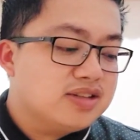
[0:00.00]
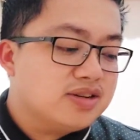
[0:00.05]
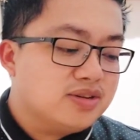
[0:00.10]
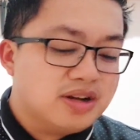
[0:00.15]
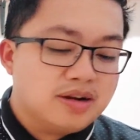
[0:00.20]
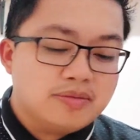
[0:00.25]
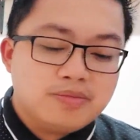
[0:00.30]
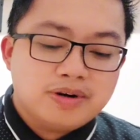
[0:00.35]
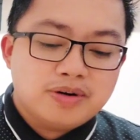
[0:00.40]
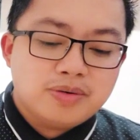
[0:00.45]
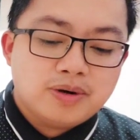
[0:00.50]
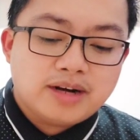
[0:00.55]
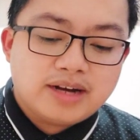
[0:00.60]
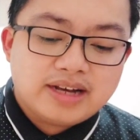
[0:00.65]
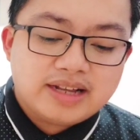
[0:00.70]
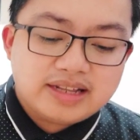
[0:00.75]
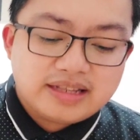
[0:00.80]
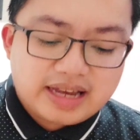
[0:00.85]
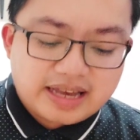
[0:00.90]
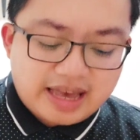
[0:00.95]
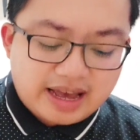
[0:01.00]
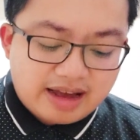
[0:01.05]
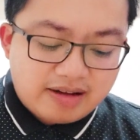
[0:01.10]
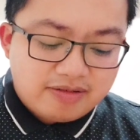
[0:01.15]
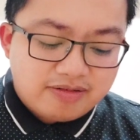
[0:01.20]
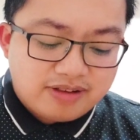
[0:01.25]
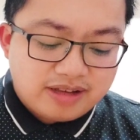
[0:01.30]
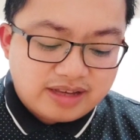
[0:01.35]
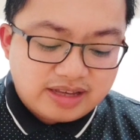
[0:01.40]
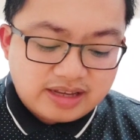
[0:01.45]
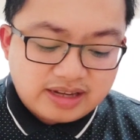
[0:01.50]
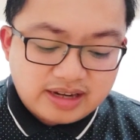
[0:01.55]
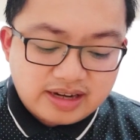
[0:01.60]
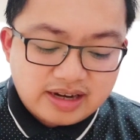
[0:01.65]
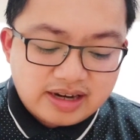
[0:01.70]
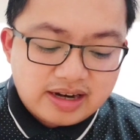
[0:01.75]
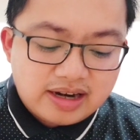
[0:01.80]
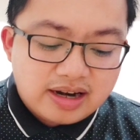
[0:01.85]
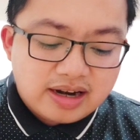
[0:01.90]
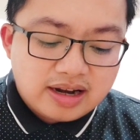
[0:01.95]
So, number one, I have
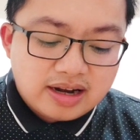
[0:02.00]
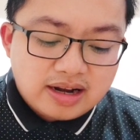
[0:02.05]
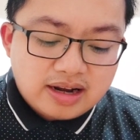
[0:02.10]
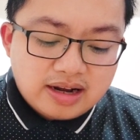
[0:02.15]
here